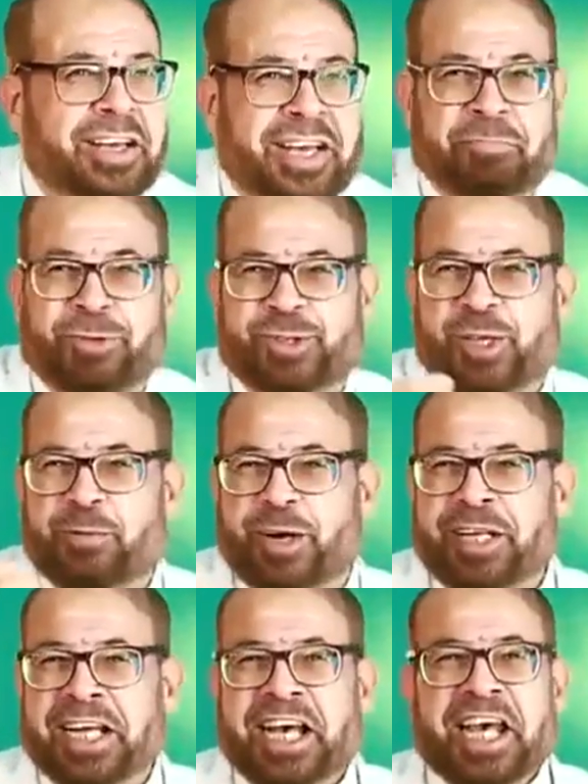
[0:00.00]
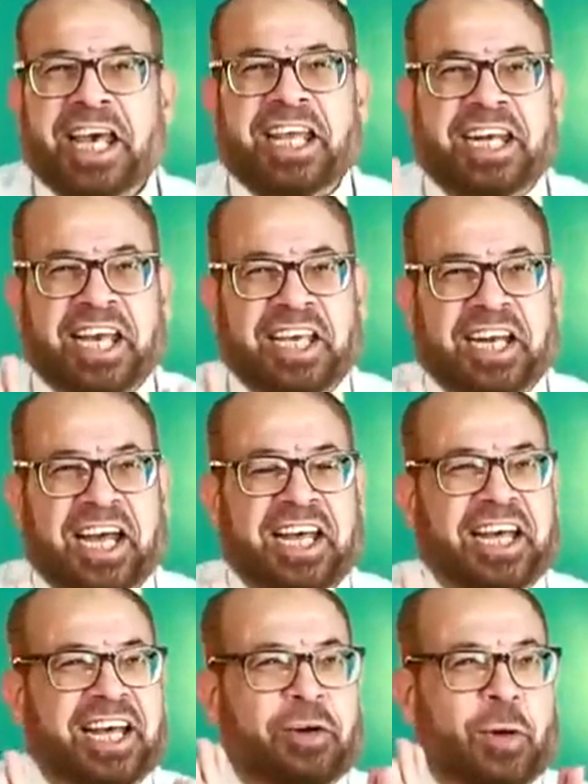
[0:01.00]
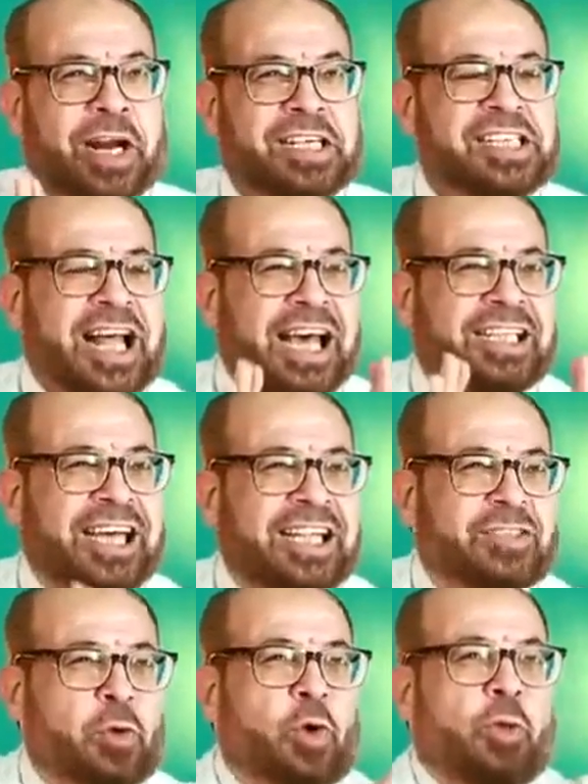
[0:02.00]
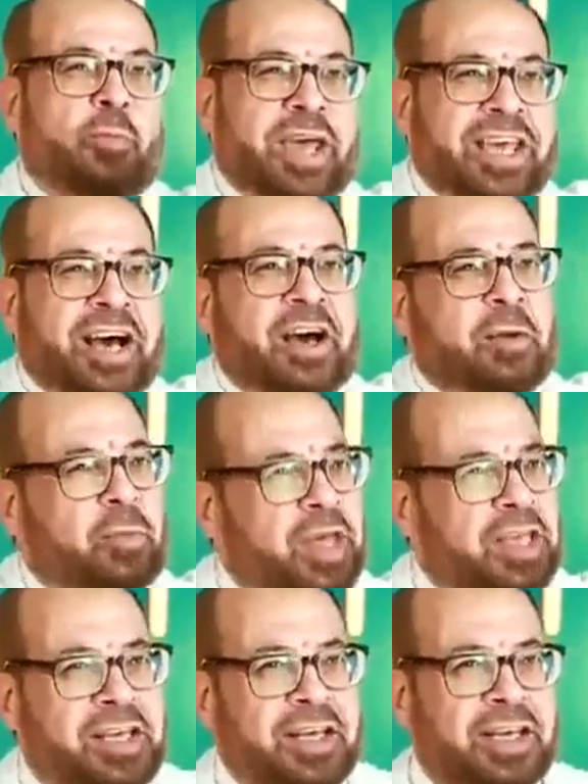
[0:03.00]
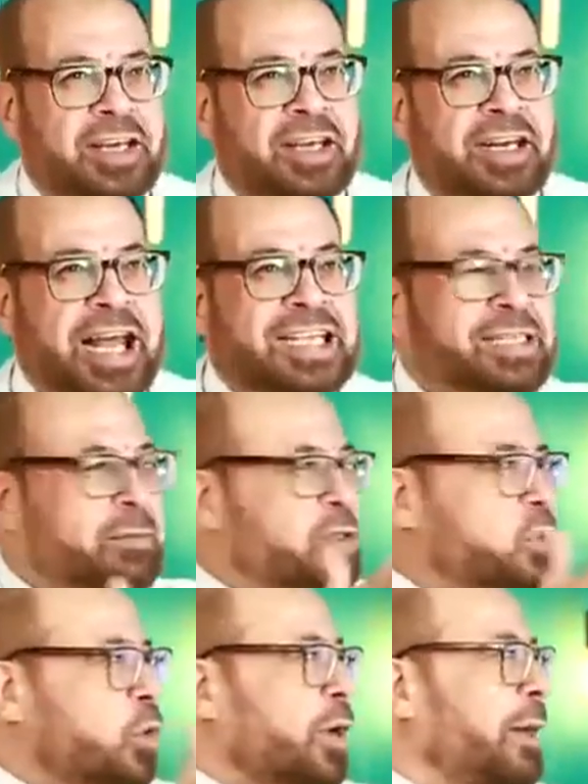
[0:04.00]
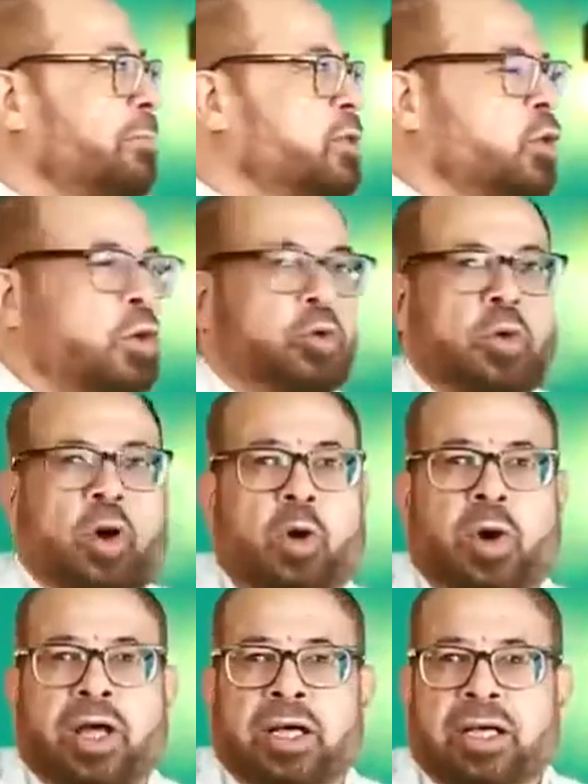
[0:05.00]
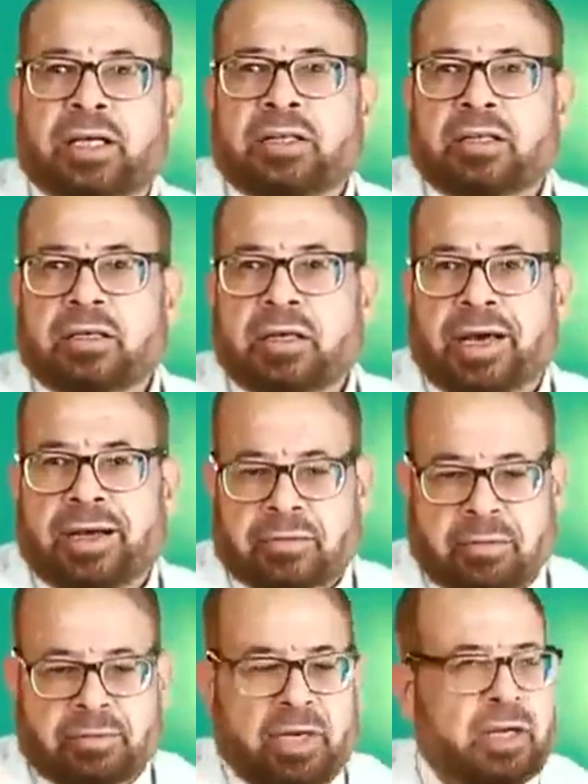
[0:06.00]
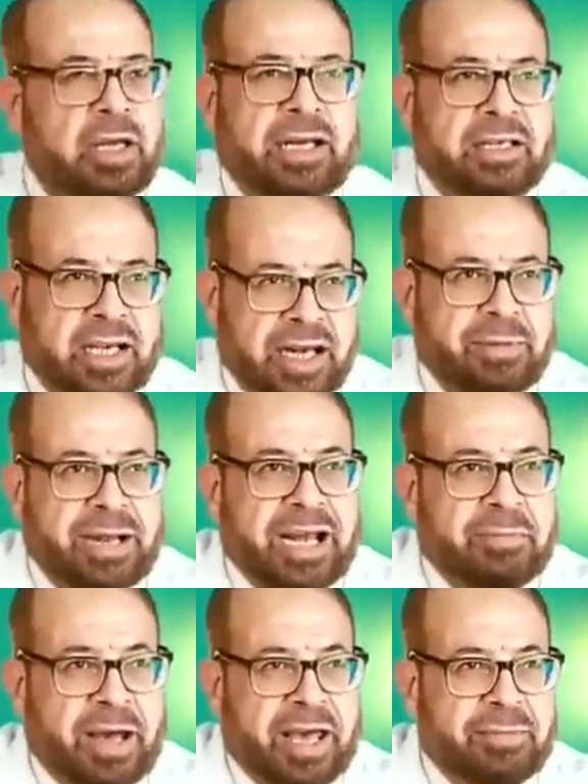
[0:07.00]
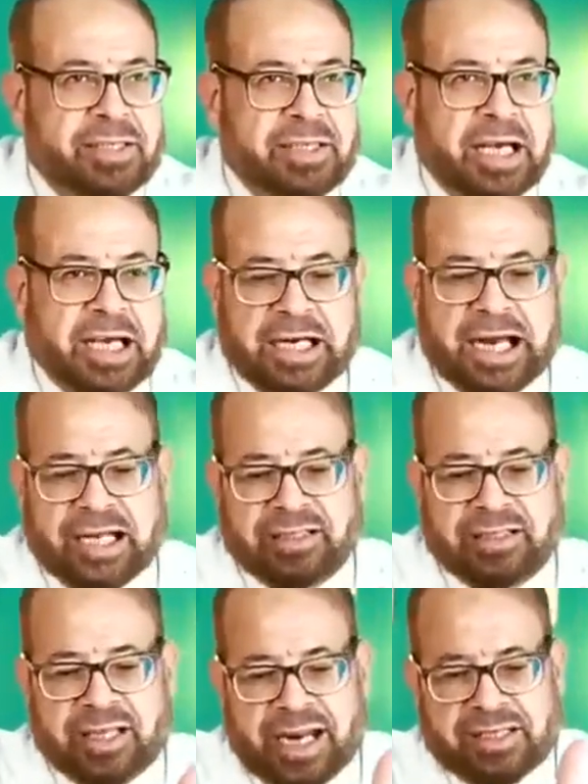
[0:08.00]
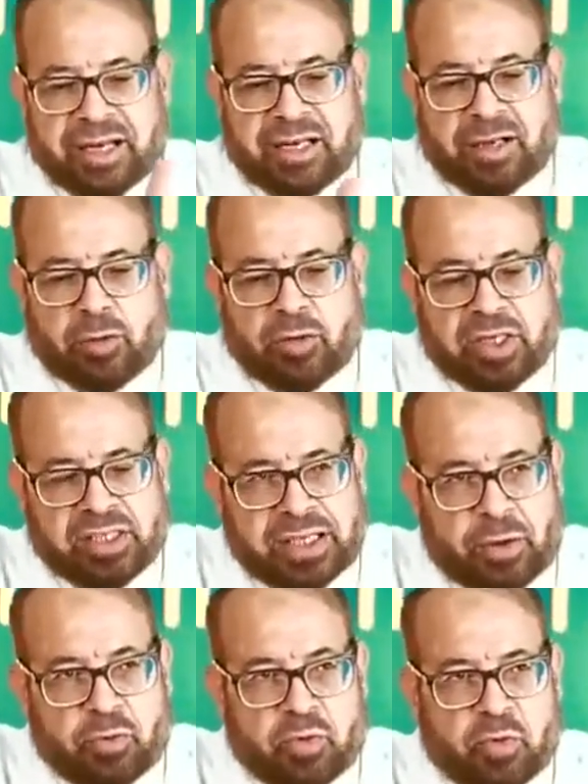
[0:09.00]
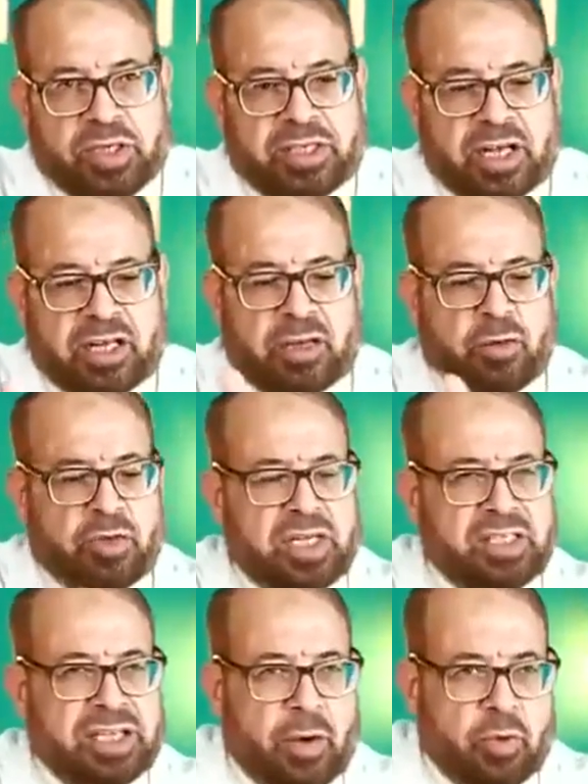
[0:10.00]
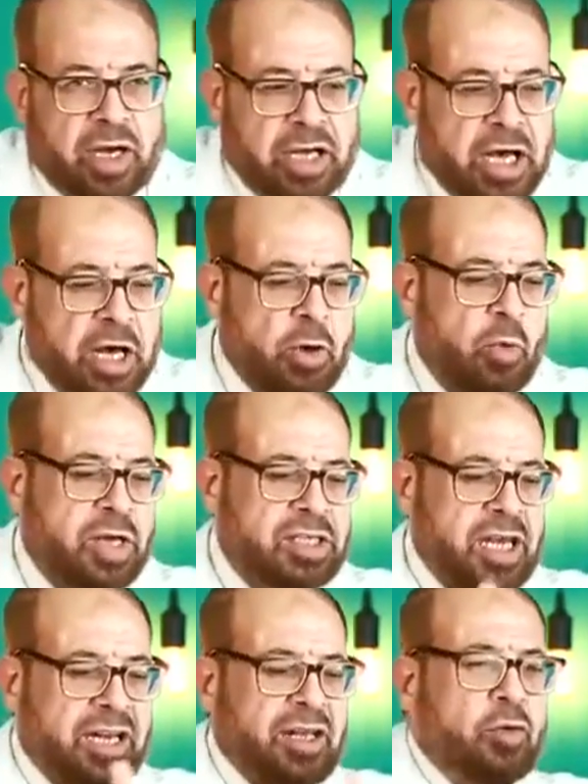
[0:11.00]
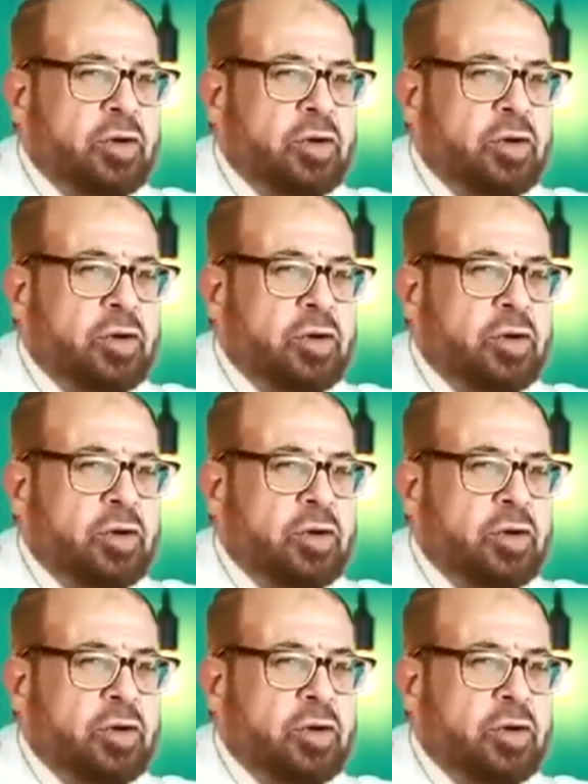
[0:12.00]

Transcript: المصيبه ان احنا ورثنا عادات اوروبيه غربيه لازم الزوج جنب زوجته هو يعني يعني خلي بالك معايا بس احنا عندنا سرير للزوج وسرير للزوجه وسرير